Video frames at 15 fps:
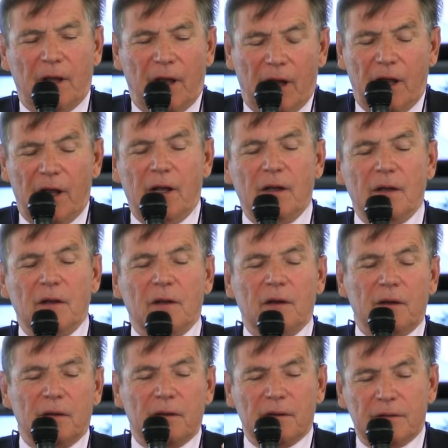a,
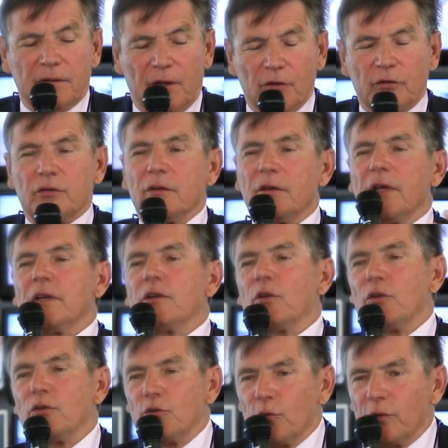euh, dans son
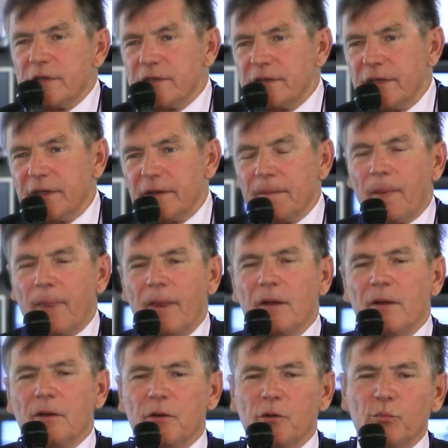accueil touristique,
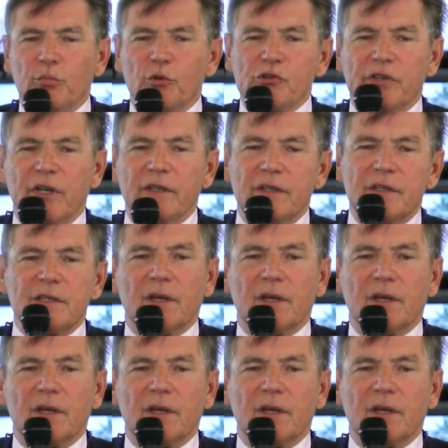une pochette qui